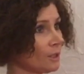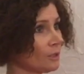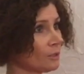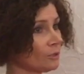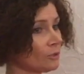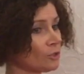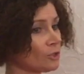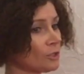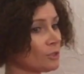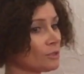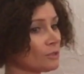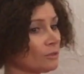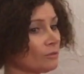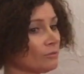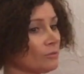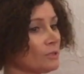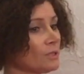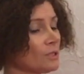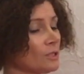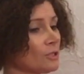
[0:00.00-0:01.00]
To często
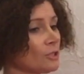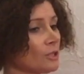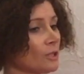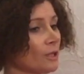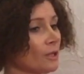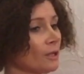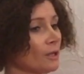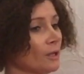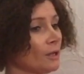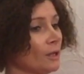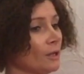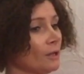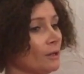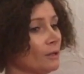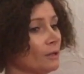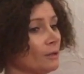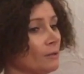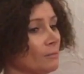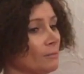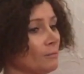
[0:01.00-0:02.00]
widzę, że
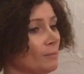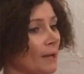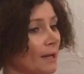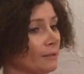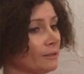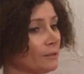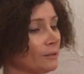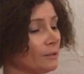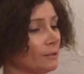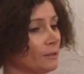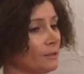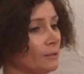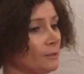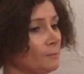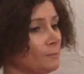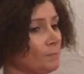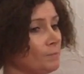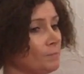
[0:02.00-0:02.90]
y, matki